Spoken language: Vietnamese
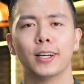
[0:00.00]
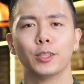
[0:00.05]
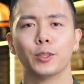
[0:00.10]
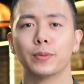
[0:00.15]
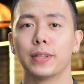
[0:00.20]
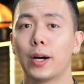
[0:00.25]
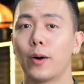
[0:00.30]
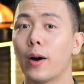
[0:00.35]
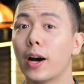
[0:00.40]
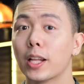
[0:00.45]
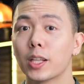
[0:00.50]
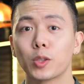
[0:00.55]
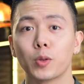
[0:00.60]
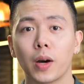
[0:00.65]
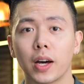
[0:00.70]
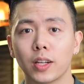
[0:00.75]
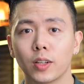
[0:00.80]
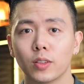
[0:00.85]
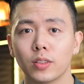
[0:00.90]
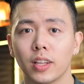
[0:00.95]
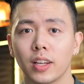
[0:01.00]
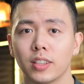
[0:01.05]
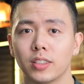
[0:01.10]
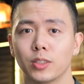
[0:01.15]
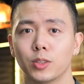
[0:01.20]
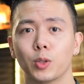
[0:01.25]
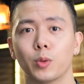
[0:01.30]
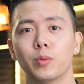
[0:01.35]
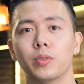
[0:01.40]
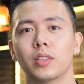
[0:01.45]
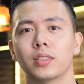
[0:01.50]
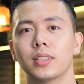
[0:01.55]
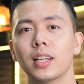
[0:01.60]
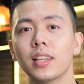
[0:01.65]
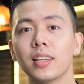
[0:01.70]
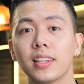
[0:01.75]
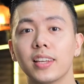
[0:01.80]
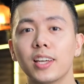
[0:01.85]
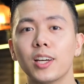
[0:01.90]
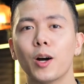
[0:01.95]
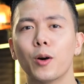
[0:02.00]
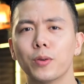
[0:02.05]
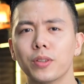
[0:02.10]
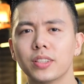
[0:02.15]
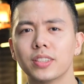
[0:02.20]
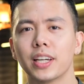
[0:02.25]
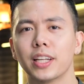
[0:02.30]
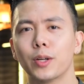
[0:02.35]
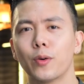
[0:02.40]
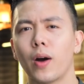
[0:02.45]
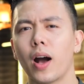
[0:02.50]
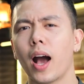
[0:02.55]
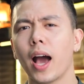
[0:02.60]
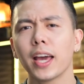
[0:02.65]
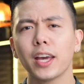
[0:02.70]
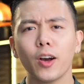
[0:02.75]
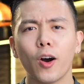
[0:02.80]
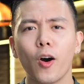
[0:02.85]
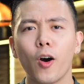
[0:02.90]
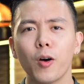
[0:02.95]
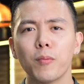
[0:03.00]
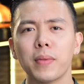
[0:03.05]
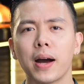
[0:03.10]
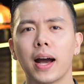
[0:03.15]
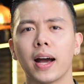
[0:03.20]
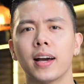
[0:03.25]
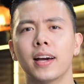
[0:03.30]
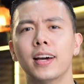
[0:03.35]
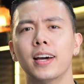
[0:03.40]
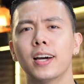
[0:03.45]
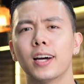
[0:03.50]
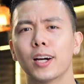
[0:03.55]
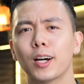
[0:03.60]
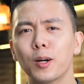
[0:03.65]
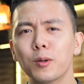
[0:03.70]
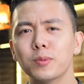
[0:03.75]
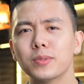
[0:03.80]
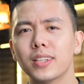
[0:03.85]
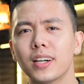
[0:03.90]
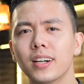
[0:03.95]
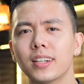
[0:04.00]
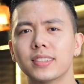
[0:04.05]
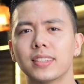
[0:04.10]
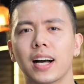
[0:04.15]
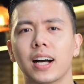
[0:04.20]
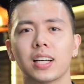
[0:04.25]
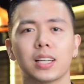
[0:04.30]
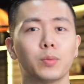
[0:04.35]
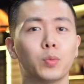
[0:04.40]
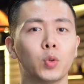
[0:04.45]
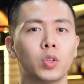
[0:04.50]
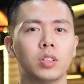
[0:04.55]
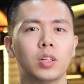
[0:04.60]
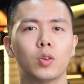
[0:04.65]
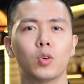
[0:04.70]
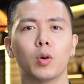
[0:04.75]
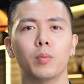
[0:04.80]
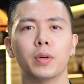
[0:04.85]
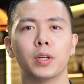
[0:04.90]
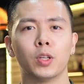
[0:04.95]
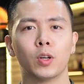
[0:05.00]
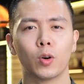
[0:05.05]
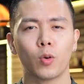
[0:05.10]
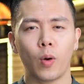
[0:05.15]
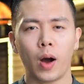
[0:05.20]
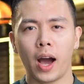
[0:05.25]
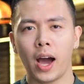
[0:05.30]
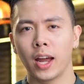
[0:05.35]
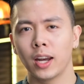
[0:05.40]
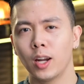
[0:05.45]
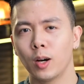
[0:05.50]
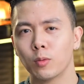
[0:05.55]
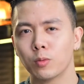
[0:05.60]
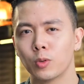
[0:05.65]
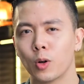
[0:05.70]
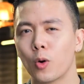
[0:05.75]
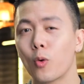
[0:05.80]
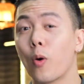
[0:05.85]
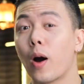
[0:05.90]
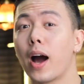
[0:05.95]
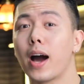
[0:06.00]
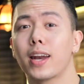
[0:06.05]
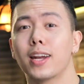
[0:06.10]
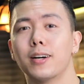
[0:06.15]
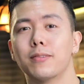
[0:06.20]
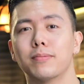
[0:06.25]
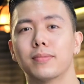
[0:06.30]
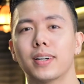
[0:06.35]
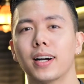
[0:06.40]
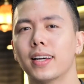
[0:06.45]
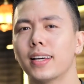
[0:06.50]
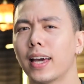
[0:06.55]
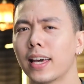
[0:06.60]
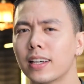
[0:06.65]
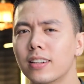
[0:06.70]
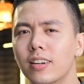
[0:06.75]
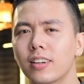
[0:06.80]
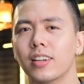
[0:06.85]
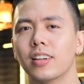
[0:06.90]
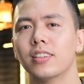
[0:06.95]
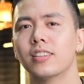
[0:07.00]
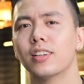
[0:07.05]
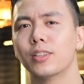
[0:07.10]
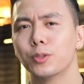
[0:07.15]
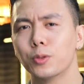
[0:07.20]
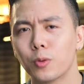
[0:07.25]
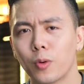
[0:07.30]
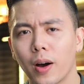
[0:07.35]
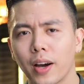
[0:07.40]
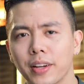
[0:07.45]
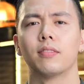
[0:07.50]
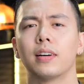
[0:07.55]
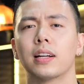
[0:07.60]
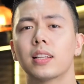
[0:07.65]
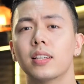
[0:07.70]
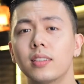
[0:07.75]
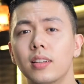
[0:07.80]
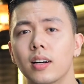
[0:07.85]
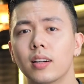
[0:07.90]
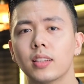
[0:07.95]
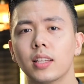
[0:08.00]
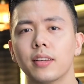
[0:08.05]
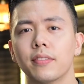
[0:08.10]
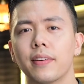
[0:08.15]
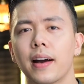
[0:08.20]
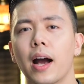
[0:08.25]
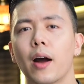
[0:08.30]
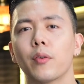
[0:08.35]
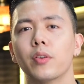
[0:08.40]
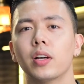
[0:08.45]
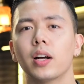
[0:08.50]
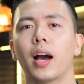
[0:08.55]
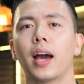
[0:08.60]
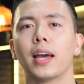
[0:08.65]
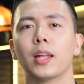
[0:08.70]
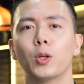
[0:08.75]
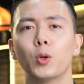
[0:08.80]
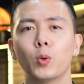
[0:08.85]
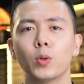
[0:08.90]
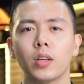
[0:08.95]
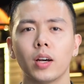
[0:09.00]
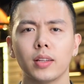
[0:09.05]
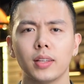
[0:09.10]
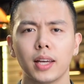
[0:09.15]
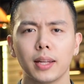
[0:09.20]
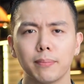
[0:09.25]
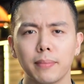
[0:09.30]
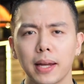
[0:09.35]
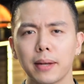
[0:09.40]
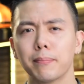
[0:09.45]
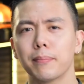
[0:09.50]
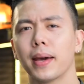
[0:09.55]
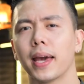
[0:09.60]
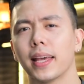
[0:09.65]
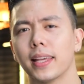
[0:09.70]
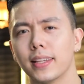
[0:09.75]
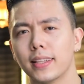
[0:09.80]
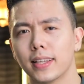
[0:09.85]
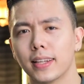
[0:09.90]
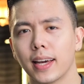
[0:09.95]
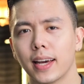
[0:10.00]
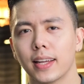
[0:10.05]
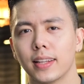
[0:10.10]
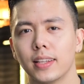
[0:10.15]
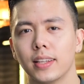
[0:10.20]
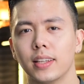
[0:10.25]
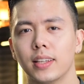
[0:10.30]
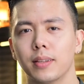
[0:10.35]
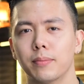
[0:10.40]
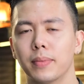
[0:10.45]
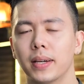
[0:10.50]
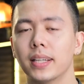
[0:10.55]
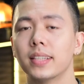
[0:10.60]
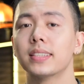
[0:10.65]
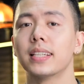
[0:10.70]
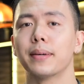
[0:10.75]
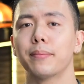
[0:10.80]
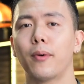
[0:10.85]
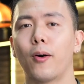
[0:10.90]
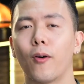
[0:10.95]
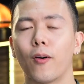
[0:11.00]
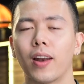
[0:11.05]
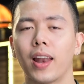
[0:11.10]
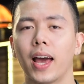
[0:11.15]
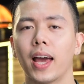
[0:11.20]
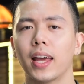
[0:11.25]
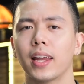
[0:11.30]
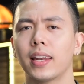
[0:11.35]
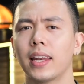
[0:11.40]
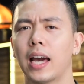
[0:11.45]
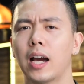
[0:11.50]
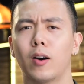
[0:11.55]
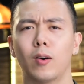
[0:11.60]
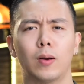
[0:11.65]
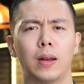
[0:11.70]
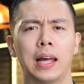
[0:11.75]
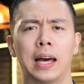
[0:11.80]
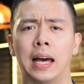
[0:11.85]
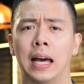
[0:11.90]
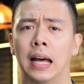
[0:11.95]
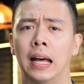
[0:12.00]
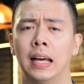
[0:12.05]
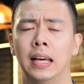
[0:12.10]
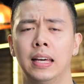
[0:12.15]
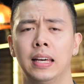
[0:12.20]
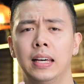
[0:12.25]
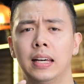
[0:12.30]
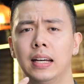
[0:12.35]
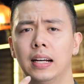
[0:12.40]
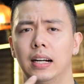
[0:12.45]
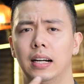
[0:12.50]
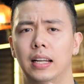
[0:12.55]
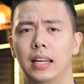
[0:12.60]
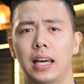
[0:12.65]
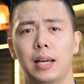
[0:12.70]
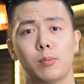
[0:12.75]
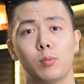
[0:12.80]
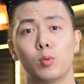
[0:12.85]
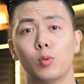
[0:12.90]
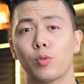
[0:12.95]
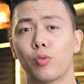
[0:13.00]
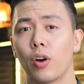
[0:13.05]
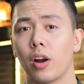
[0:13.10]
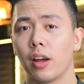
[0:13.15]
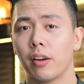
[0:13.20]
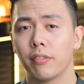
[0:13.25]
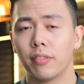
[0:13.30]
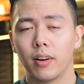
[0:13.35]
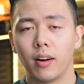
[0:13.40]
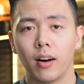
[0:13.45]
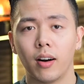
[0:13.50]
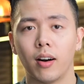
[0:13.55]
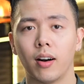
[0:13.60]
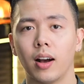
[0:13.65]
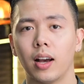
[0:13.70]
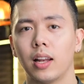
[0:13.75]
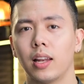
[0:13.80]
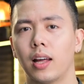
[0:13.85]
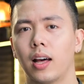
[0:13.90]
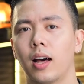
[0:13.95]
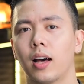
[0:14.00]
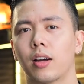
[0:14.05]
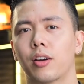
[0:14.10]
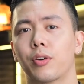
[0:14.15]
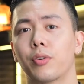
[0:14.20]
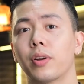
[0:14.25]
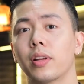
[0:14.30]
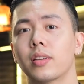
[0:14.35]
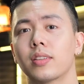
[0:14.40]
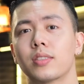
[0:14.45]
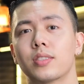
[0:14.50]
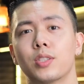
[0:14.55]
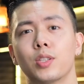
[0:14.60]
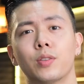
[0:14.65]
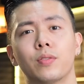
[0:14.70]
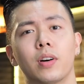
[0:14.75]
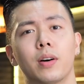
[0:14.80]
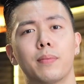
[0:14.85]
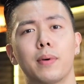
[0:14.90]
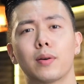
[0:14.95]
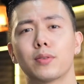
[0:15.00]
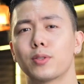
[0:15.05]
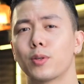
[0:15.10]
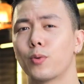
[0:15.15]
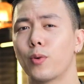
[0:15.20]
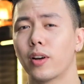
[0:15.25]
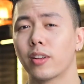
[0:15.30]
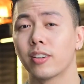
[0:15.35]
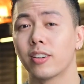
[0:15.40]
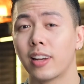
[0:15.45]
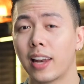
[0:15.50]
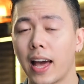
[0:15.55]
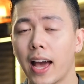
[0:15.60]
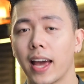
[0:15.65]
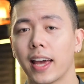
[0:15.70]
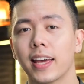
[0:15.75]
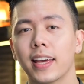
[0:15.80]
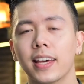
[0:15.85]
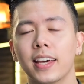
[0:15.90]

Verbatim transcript: chúng ta hoàn toàn có thể sử dụng được rất nhiều những chai nước hoa hay ho mà không sợ rằng cái mùi hương của mình nó quá nồng, nó quá đậm gây ảnh hưởng đến những người xung quanh. Và thường thì vào những ngày thu thời tiết mát mẻ như thế này thì mình sẽ bỏ lại nào là Light Blue Forever hay là Creed Silver Mountain Water lại.